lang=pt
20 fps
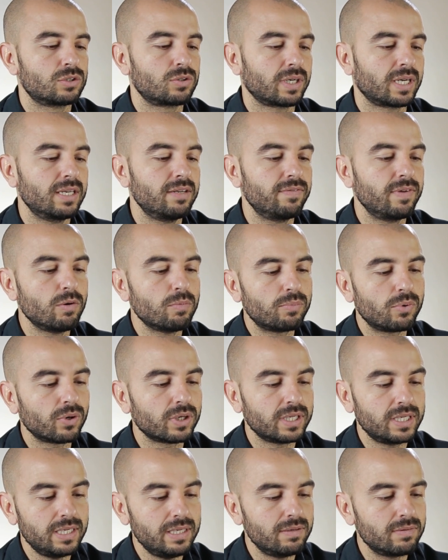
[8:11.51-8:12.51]
Só que ele vem um
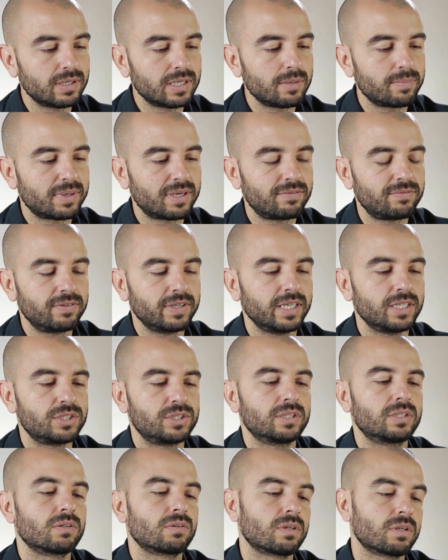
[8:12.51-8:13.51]
pouquinho aqui para
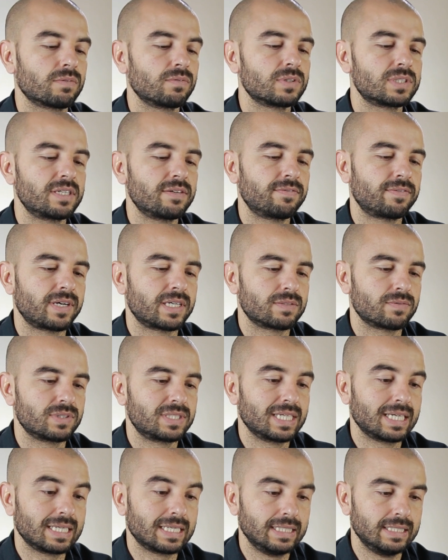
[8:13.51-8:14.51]
frente. Então o que você faz?
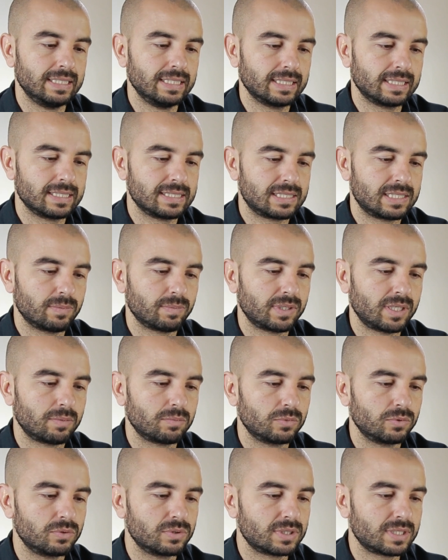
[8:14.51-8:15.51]
Você clica em cima da
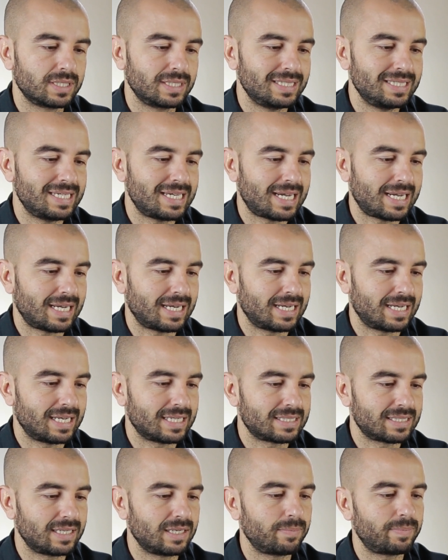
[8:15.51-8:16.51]
música e
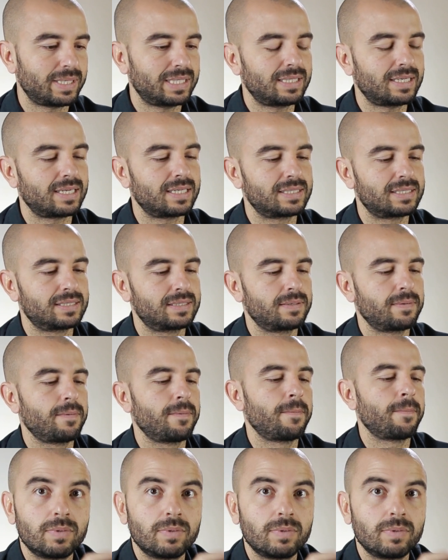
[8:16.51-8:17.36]
arrasta ela para trás.